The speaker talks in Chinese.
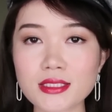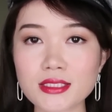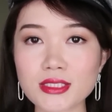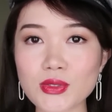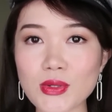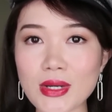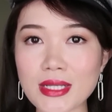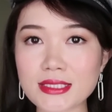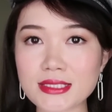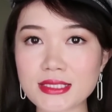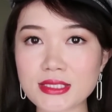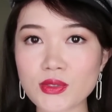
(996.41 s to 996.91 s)
这
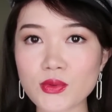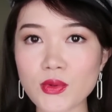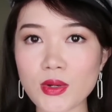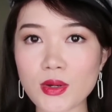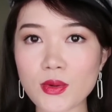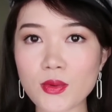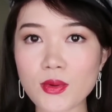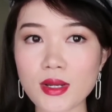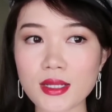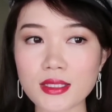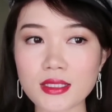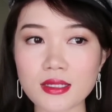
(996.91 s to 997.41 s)
款精
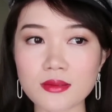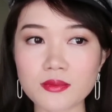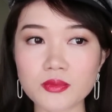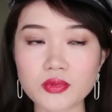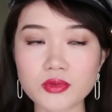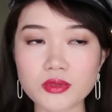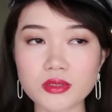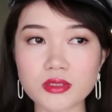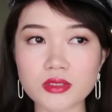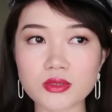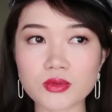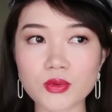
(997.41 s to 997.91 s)
华话，它
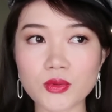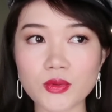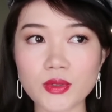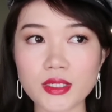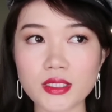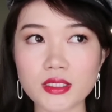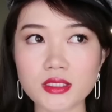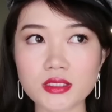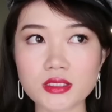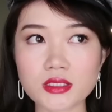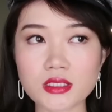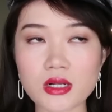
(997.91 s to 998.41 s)
不仅
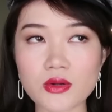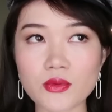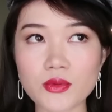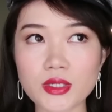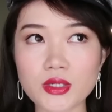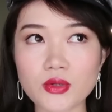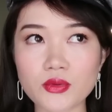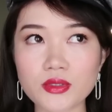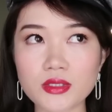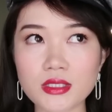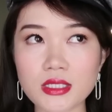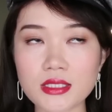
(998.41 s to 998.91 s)
会稍
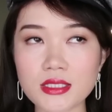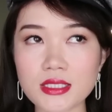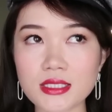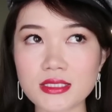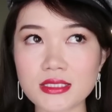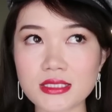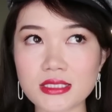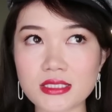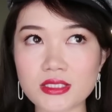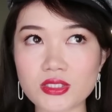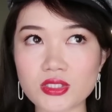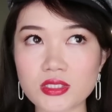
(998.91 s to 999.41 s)
微有一点
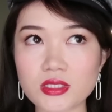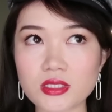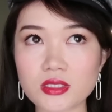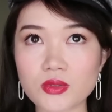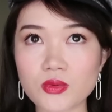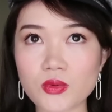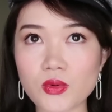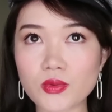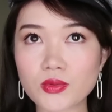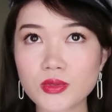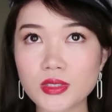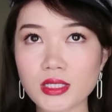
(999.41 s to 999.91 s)
点紧致
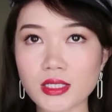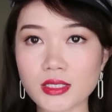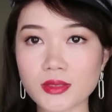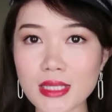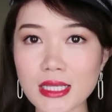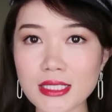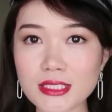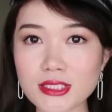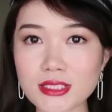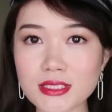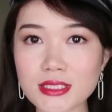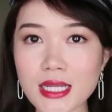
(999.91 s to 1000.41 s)
功能，
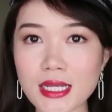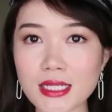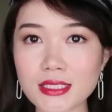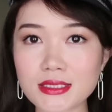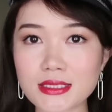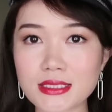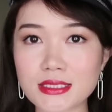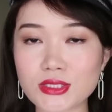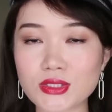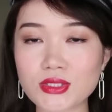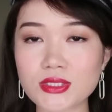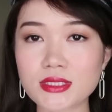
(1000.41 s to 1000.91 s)
但是它
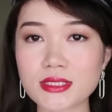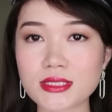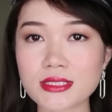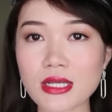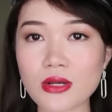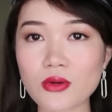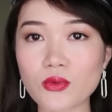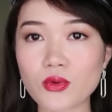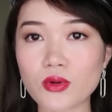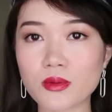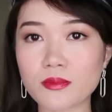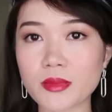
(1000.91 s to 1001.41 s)
紧致
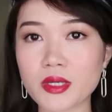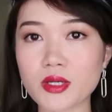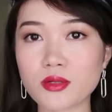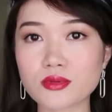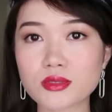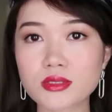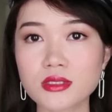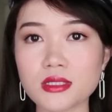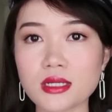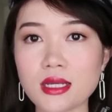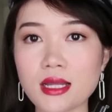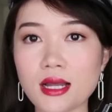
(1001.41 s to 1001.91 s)
效果没有
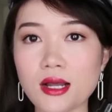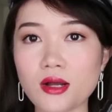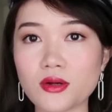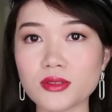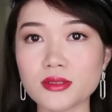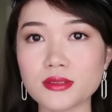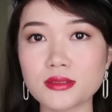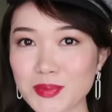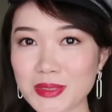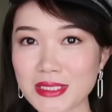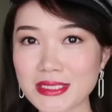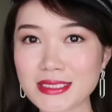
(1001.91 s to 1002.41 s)
这个好，
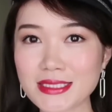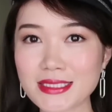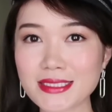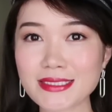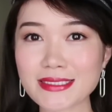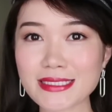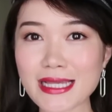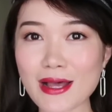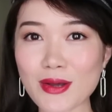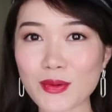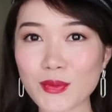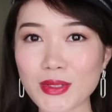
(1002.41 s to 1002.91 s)
毕竟
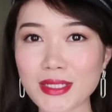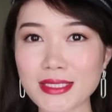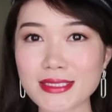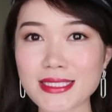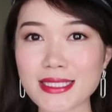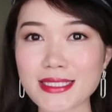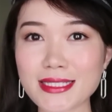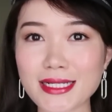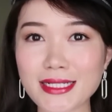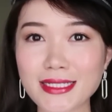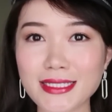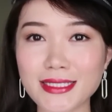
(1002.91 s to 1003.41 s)
价位
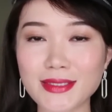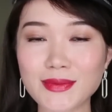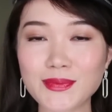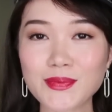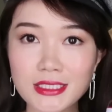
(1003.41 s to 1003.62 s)
在那里。